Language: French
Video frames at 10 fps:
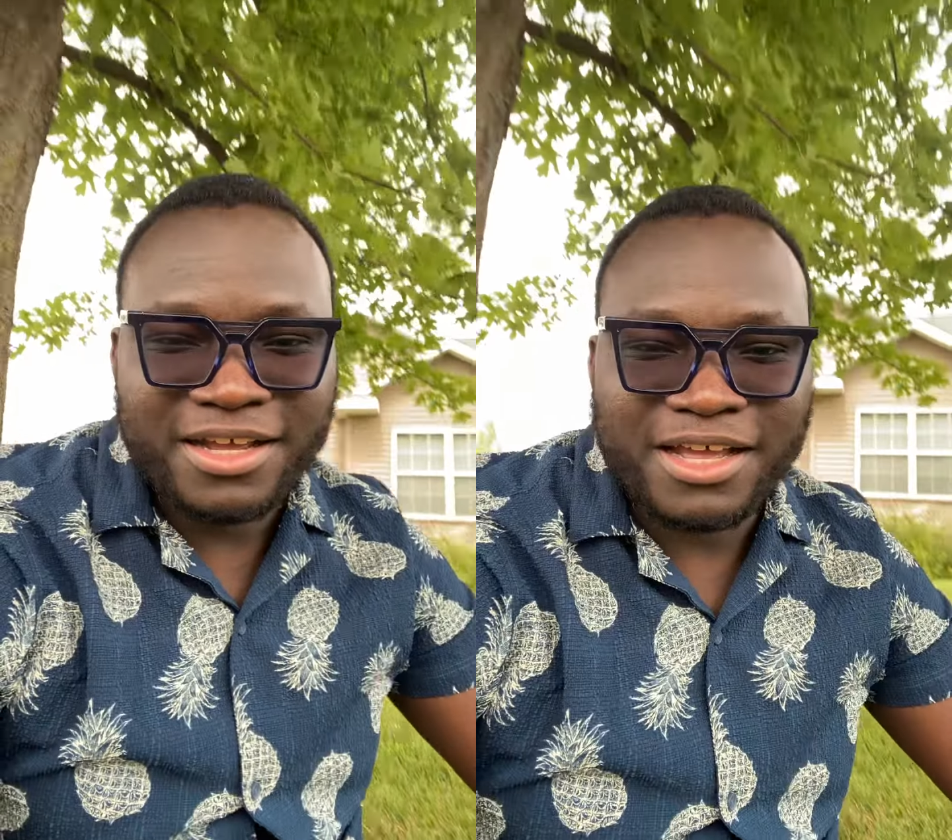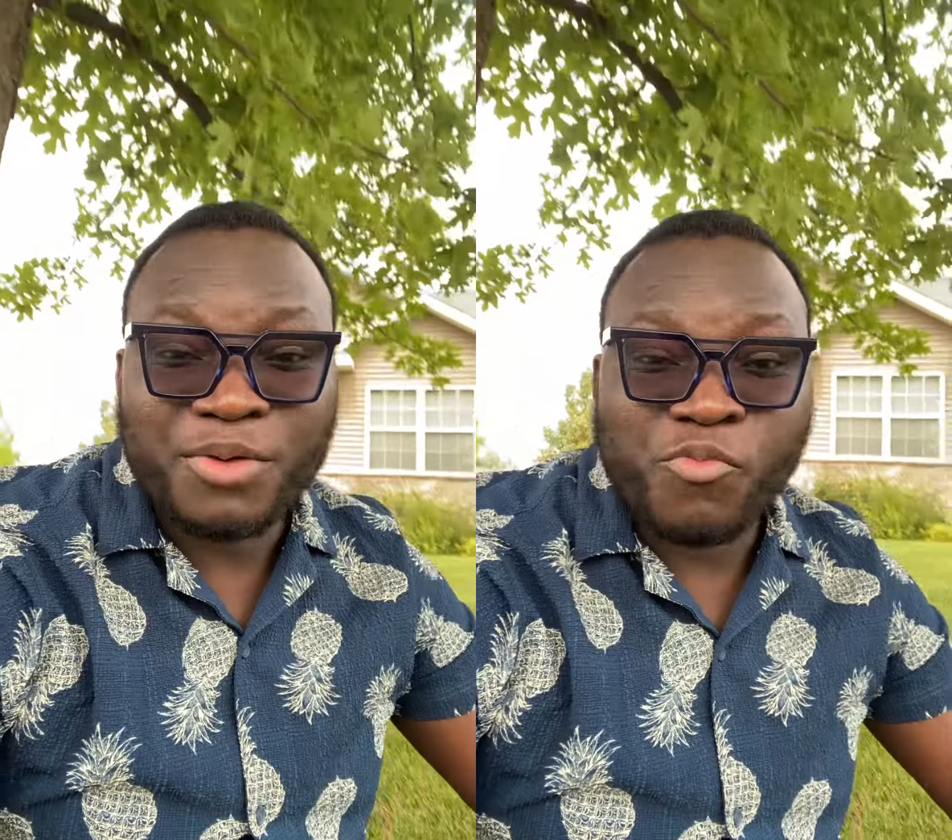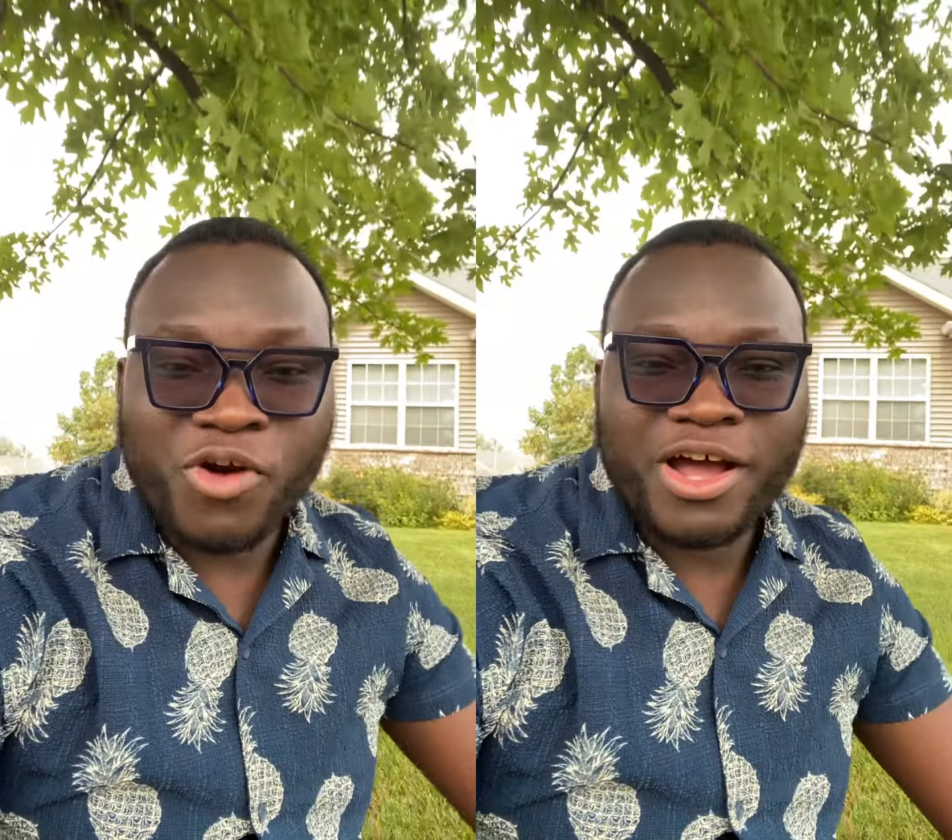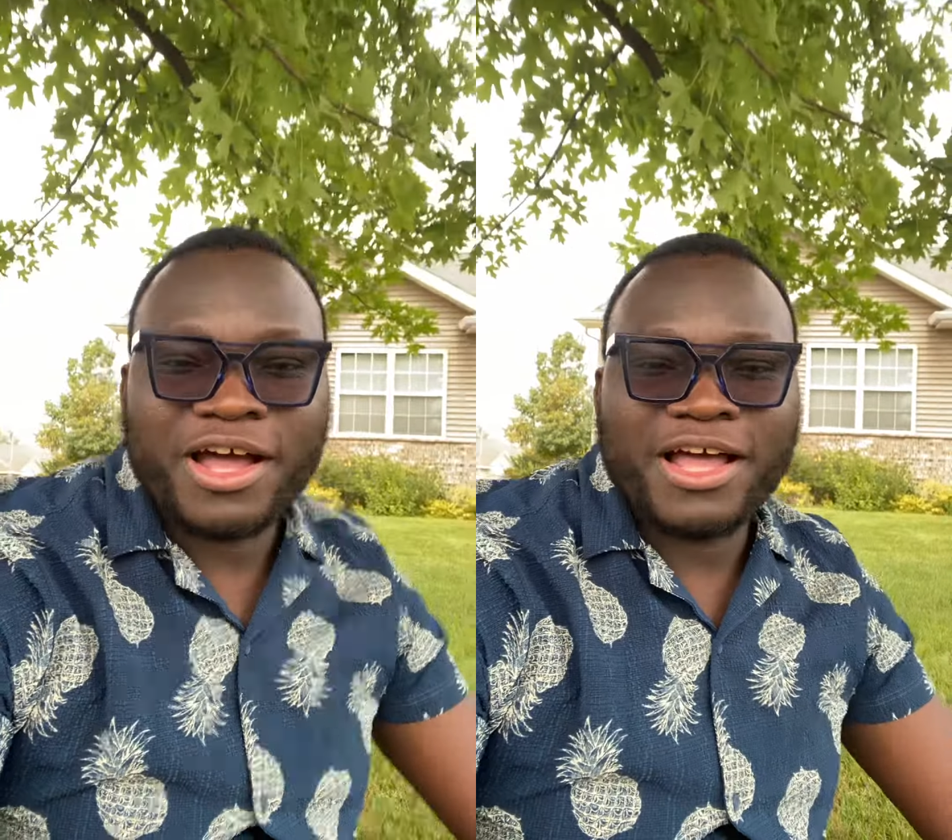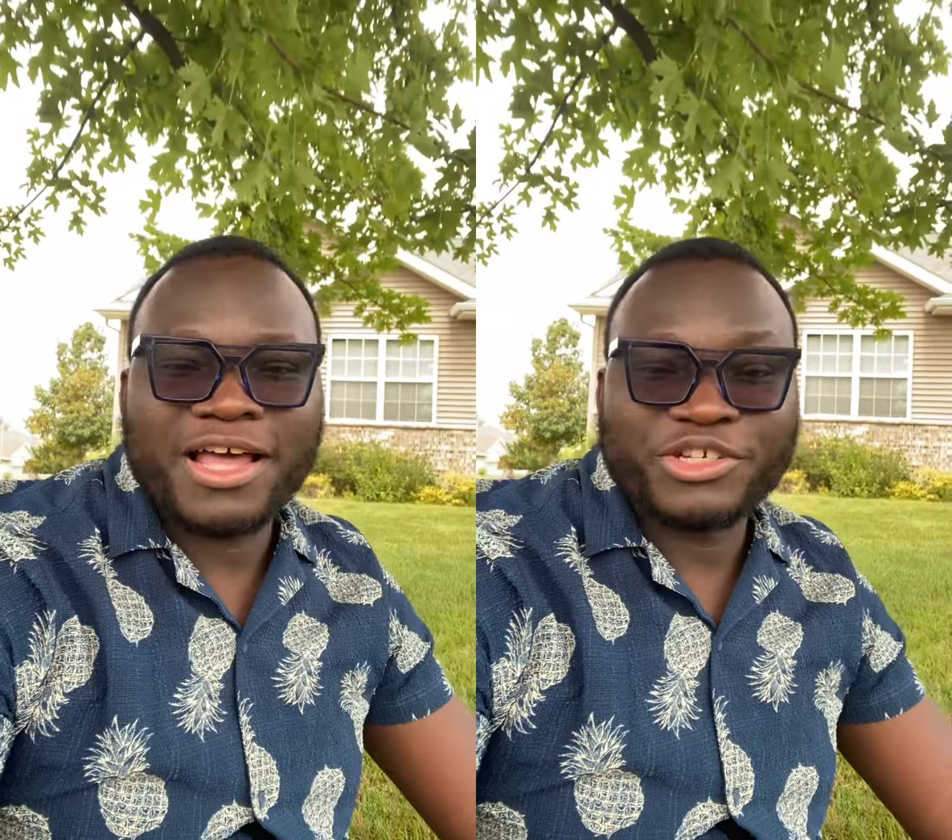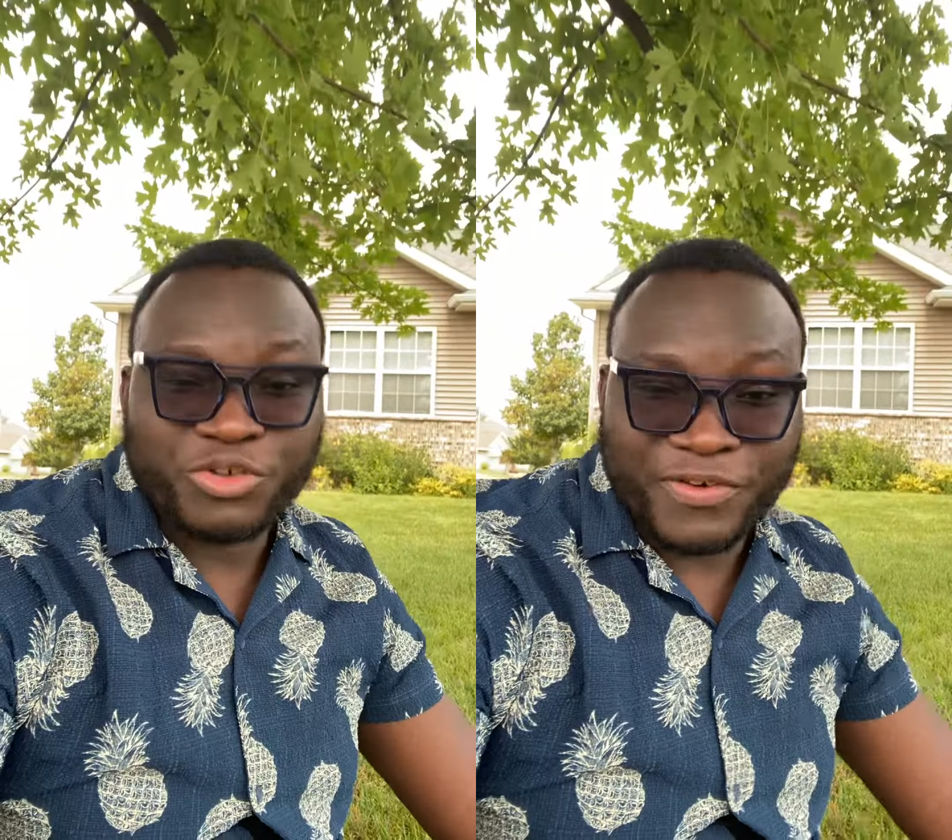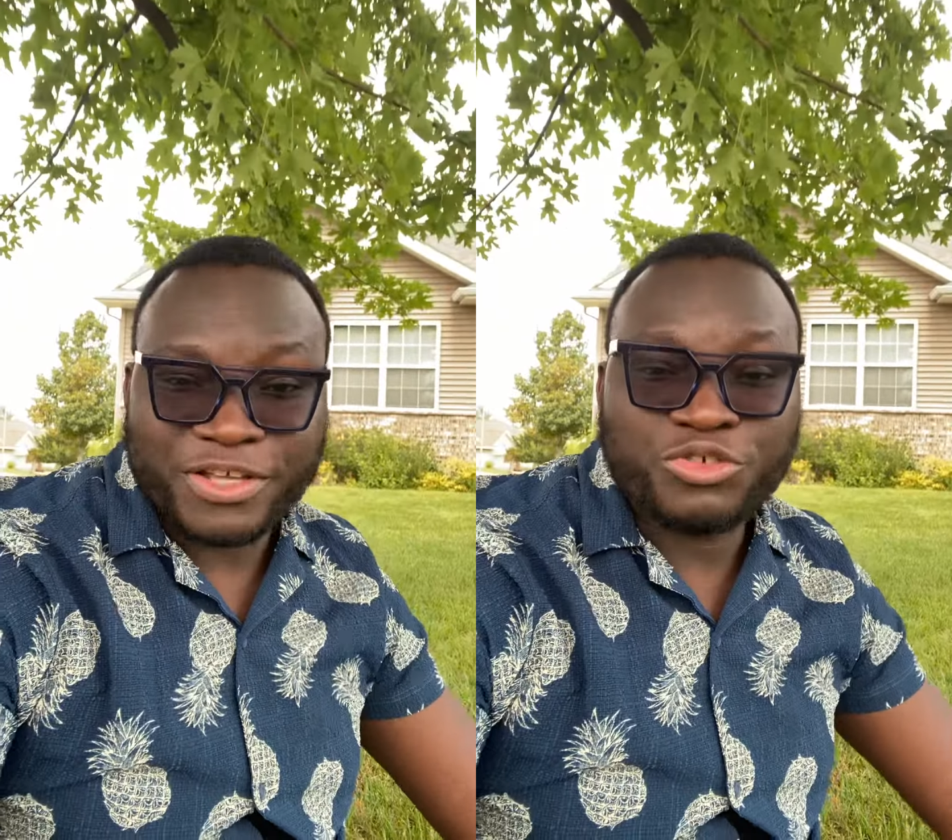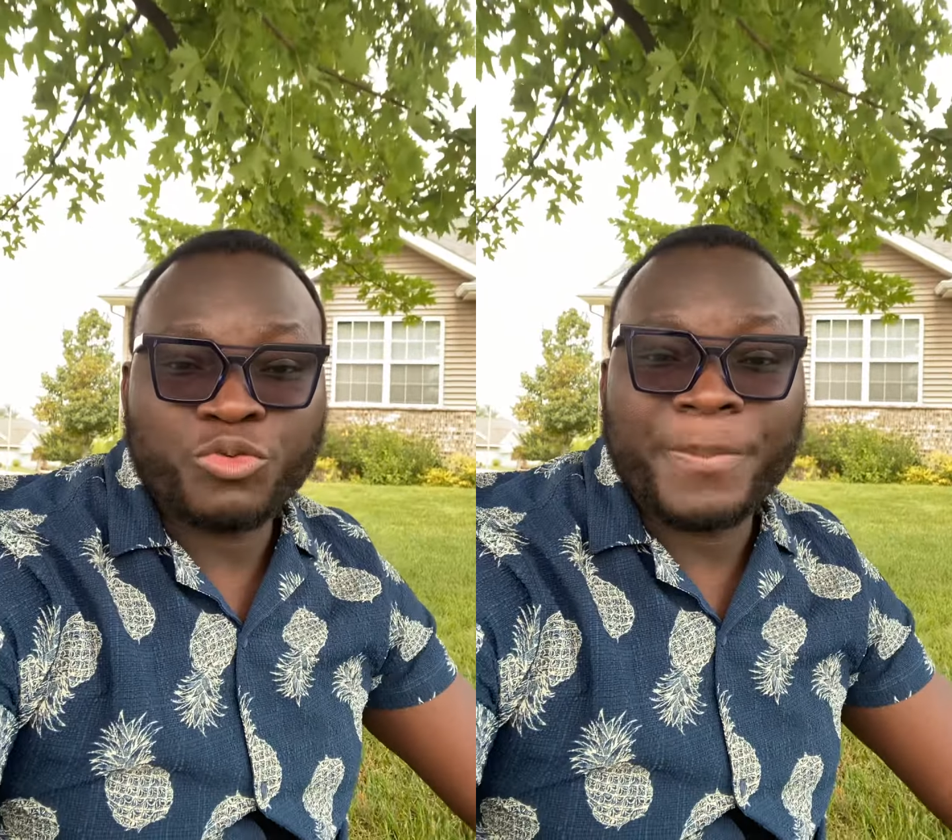Euh, moi, euh, je vais
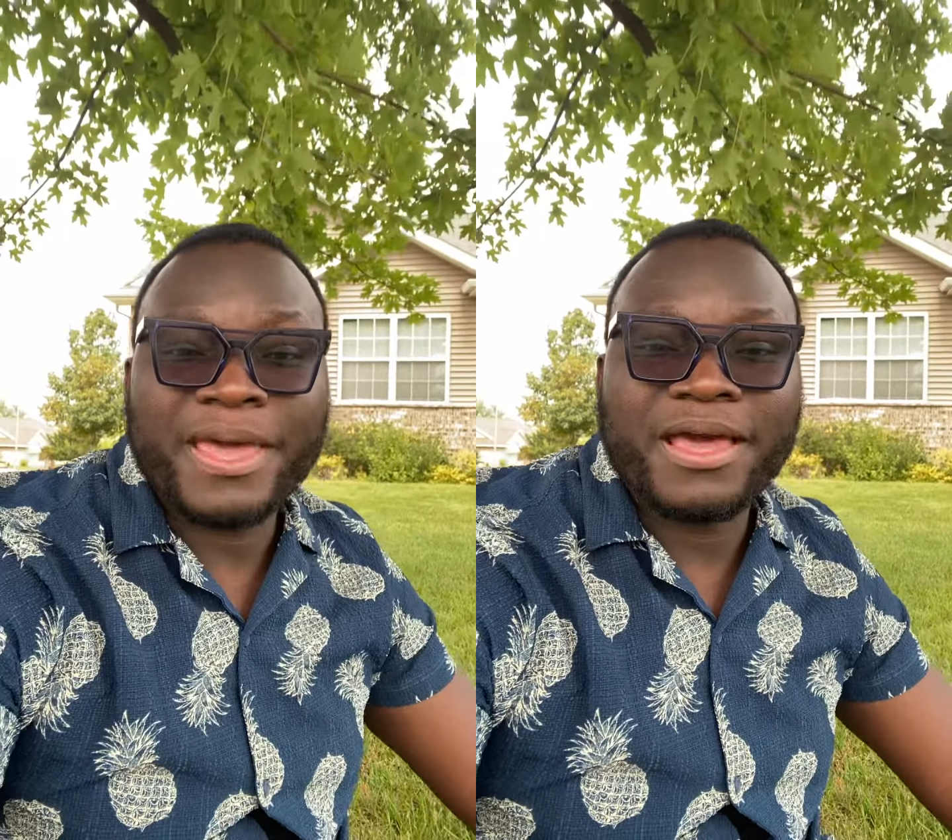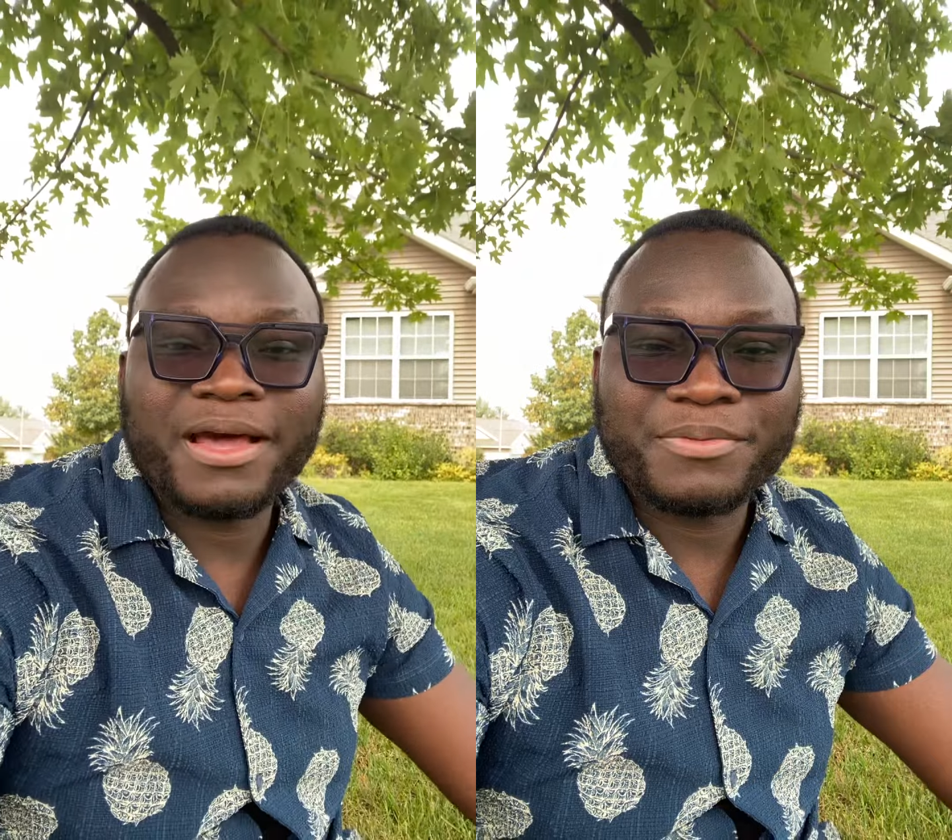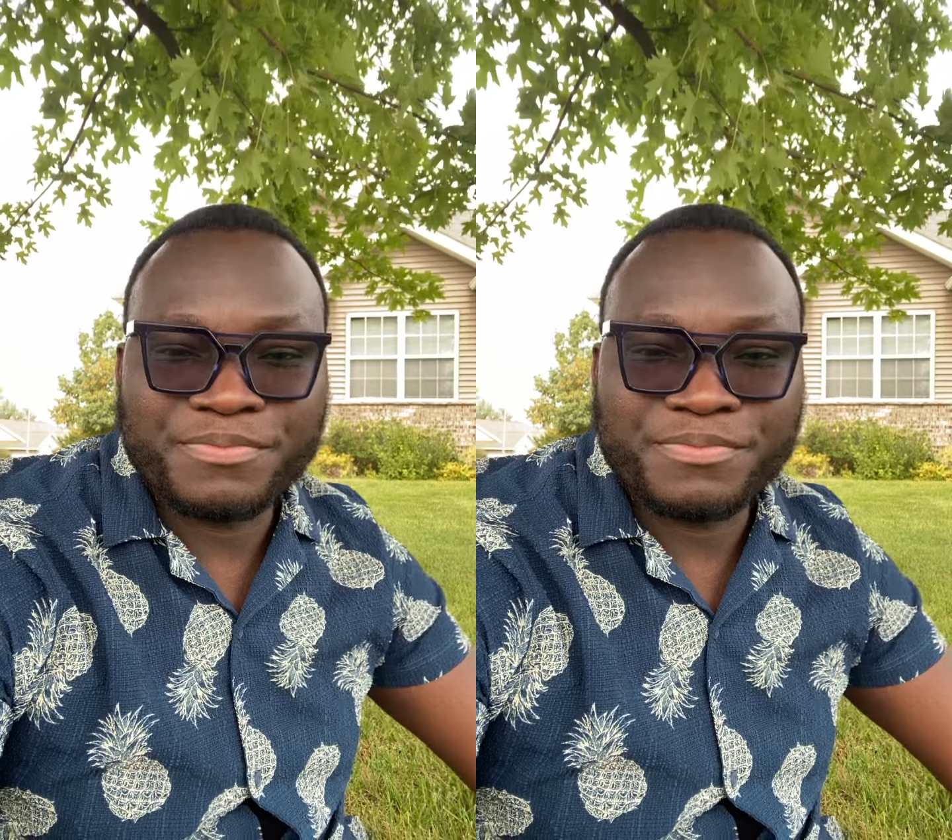super